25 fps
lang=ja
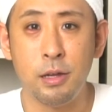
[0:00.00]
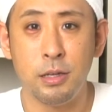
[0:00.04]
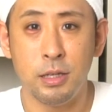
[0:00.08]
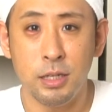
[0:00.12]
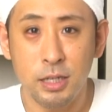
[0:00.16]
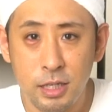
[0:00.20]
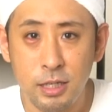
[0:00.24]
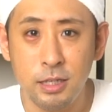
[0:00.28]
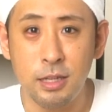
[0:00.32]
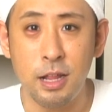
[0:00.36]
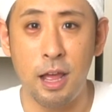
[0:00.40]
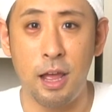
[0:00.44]
う
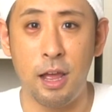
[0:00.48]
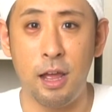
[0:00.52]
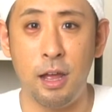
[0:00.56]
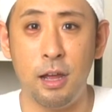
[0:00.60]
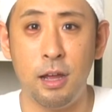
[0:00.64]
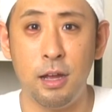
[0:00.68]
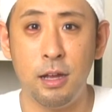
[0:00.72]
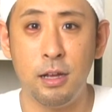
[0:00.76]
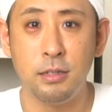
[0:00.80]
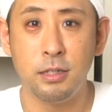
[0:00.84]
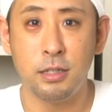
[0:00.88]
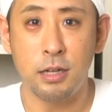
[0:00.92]
いいね
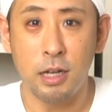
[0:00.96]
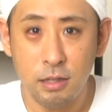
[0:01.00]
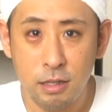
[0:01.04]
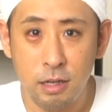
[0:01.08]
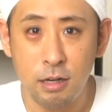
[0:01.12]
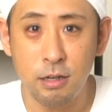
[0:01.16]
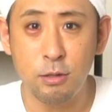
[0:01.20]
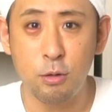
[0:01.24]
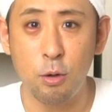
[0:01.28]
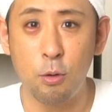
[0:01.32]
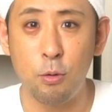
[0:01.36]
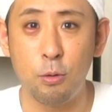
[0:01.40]

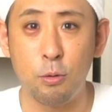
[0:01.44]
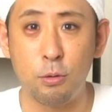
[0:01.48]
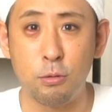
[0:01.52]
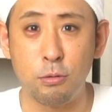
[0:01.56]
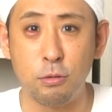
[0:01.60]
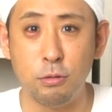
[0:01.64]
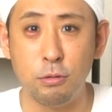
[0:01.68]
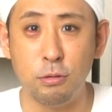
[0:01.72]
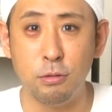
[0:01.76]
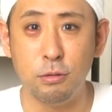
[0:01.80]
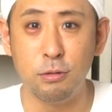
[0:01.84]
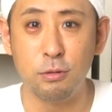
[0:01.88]
チャンネル登
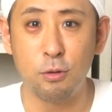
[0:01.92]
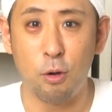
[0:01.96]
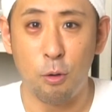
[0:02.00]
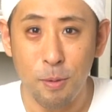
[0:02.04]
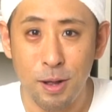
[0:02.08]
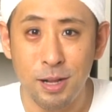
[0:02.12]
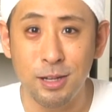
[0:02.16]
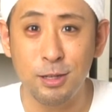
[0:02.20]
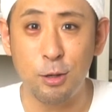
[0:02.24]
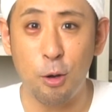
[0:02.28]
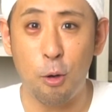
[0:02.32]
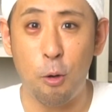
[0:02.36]
録
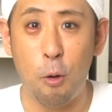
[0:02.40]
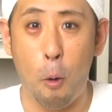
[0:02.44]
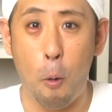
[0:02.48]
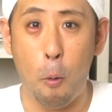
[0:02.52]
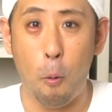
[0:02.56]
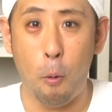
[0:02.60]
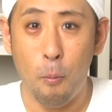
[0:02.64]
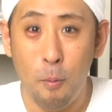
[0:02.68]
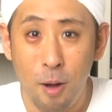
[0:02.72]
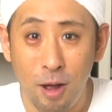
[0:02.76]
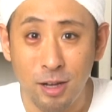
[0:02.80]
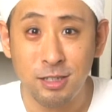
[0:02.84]
コメント
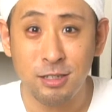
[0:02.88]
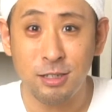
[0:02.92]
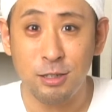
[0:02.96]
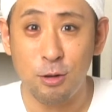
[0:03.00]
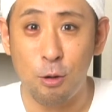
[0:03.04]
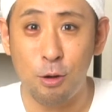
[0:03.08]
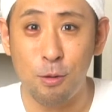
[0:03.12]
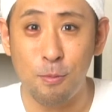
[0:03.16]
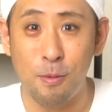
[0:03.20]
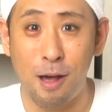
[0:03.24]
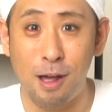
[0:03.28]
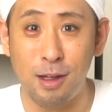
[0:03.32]
お待ちして
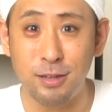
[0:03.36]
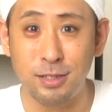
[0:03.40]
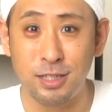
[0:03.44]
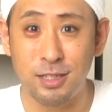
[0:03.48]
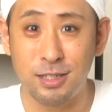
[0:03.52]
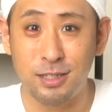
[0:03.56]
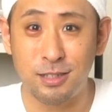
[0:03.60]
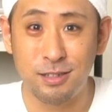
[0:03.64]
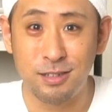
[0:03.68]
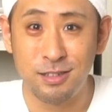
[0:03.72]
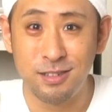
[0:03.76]
おります